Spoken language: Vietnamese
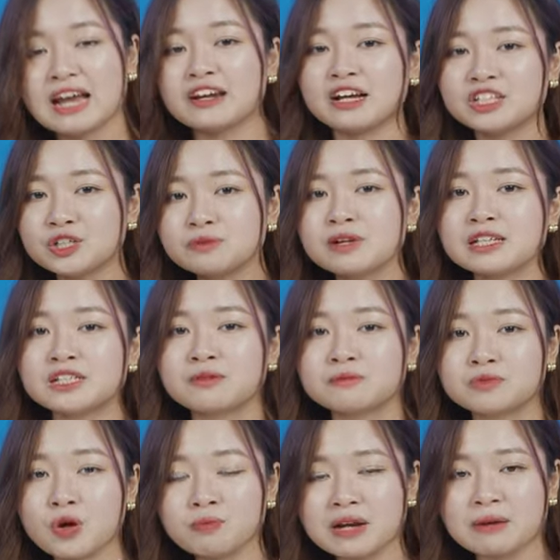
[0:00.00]
Nói chung là
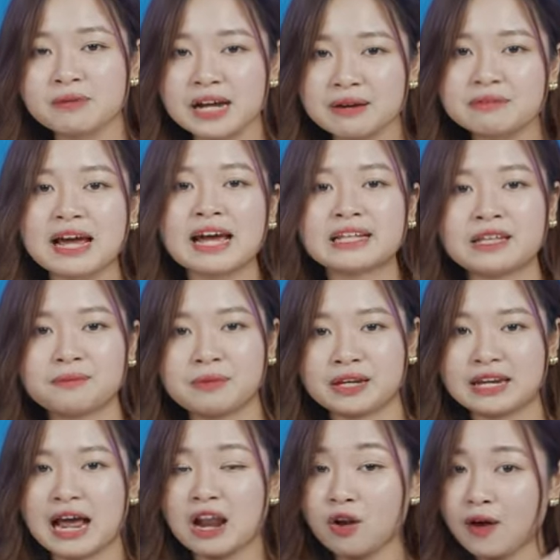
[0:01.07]
trong top 5 game này thì
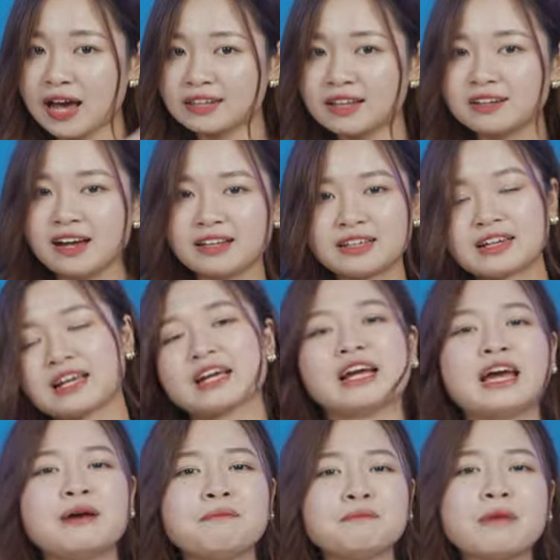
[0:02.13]
mình đã loại tất cả những cái
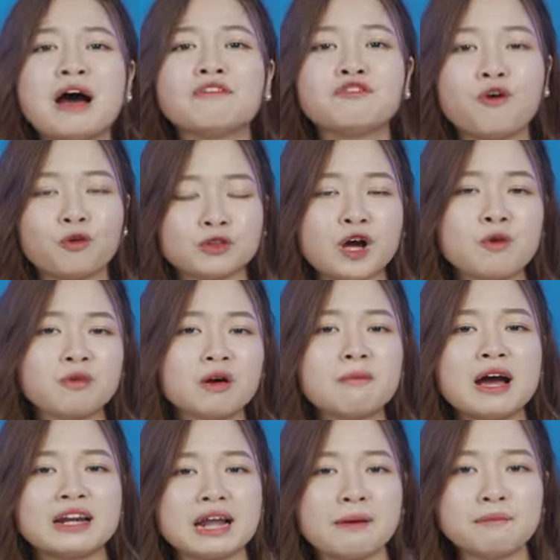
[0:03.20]
game mà phổ thông các
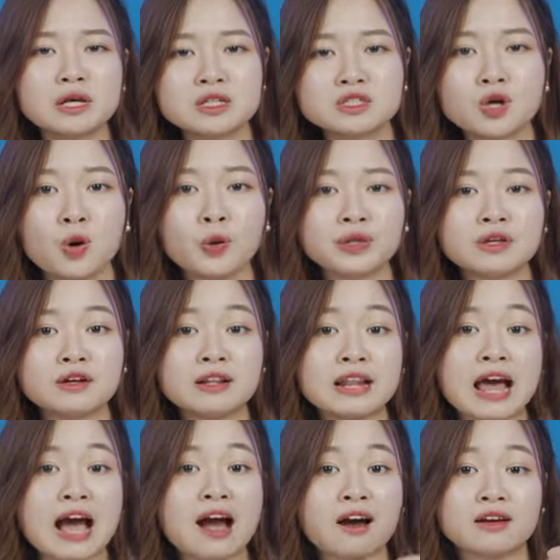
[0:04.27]
bạn đã biết rồi như
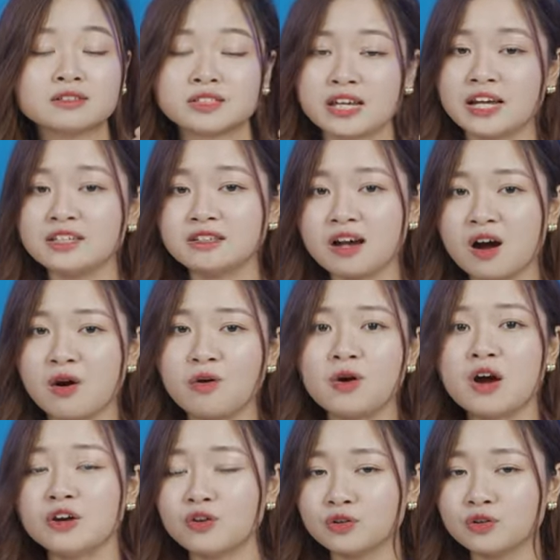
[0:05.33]
là CSGO,